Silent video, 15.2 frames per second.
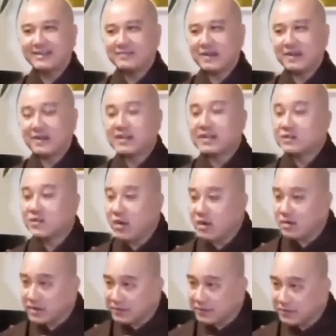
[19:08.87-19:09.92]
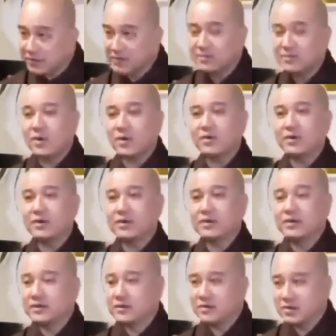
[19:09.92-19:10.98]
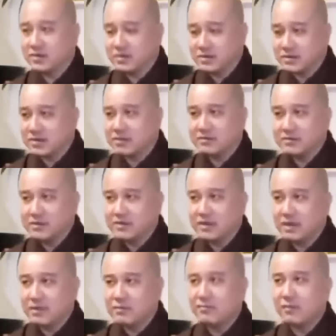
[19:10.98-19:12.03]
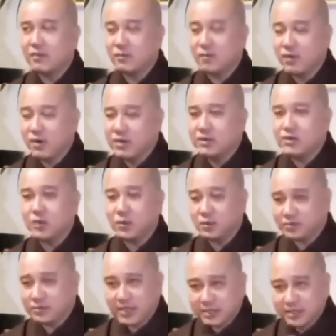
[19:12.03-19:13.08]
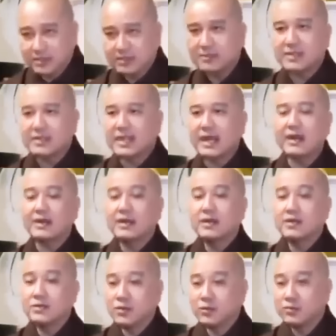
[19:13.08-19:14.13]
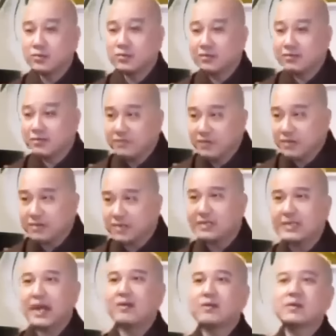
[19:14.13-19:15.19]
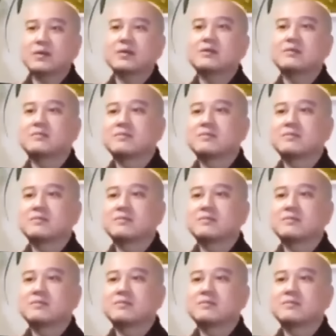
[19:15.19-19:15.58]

Mà khi có cái phước rồi á, đừng có hưởng cái phước không mà quên dụng cái đức để tạo, dụng cái phước để tạo cái đức.